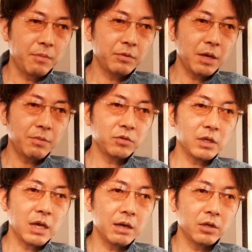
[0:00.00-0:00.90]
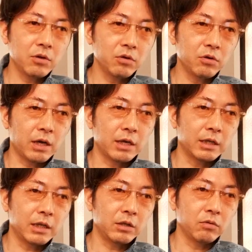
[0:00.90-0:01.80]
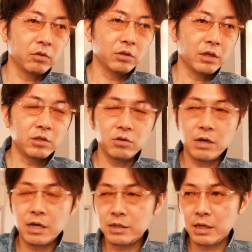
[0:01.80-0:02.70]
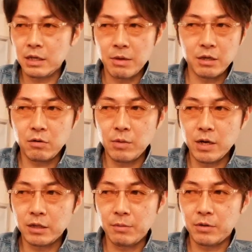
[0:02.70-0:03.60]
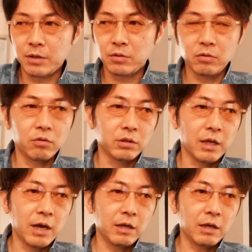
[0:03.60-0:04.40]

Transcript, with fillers: 危ない場所には夜とか行かないということですね。重犯罪に巻き込まれるためにはそういうところですね。